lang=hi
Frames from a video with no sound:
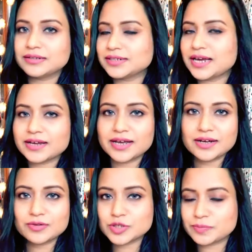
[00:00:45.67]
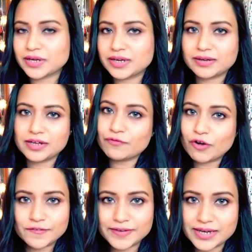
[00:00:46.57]
क्या क्या उसमें
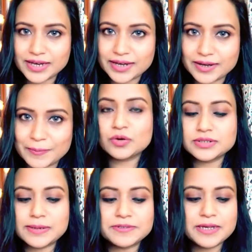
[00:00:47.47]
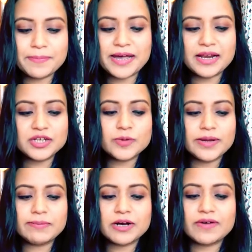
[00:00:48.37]
इन्वॉल्व किया है तो सबसे पहले जो
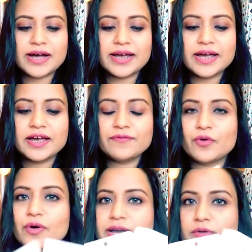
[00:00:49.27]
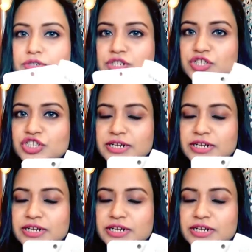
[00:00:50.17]
मैंने मंगवाया है वो है कुछ